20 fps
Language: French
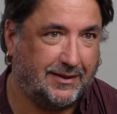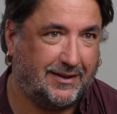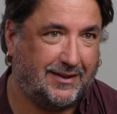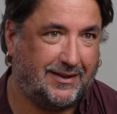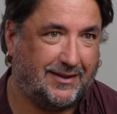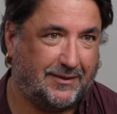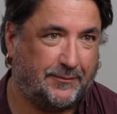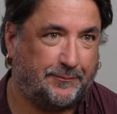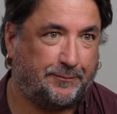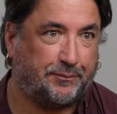
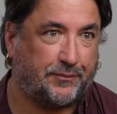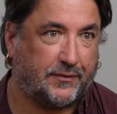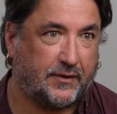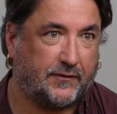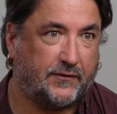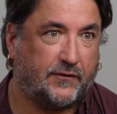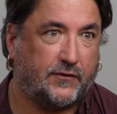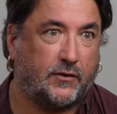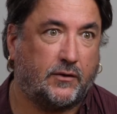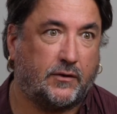
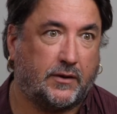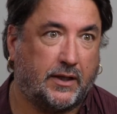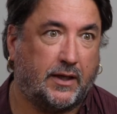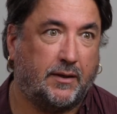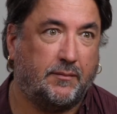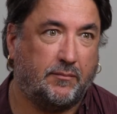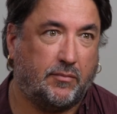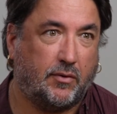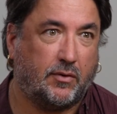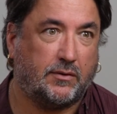ce qui
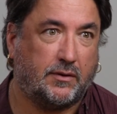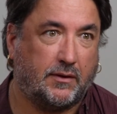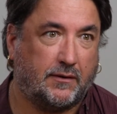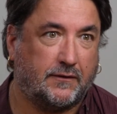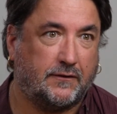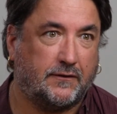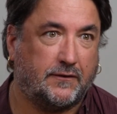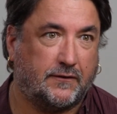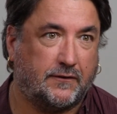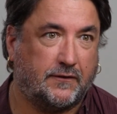est
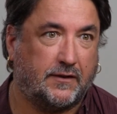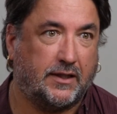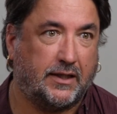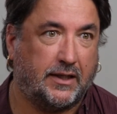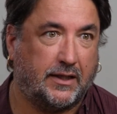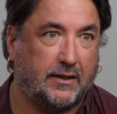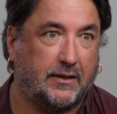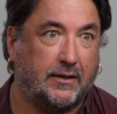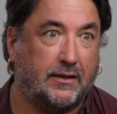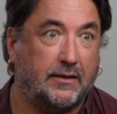important,
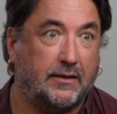c'est